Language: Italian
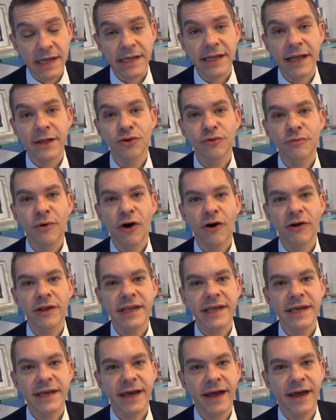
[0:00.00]
La
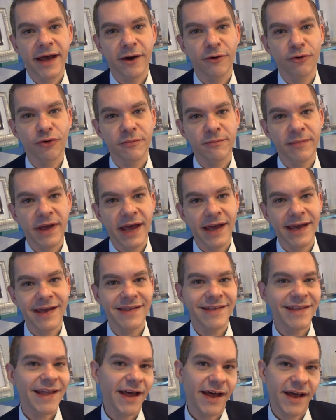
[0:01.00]
domotica
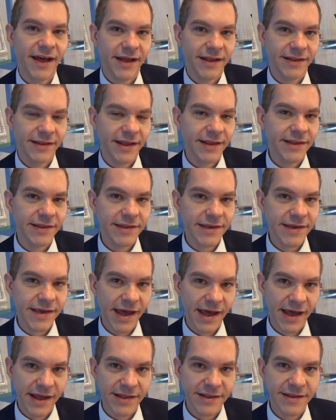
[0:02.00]
ormai da tanti
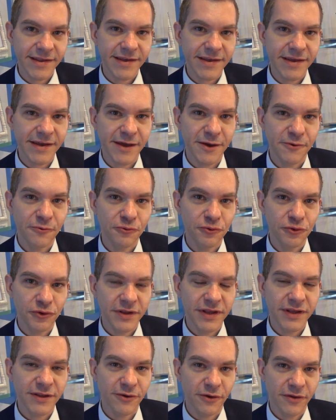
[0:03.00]
anni è
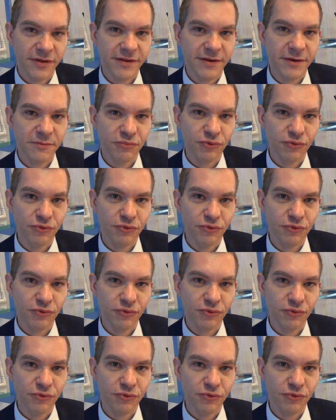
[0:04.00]
uno dei nostri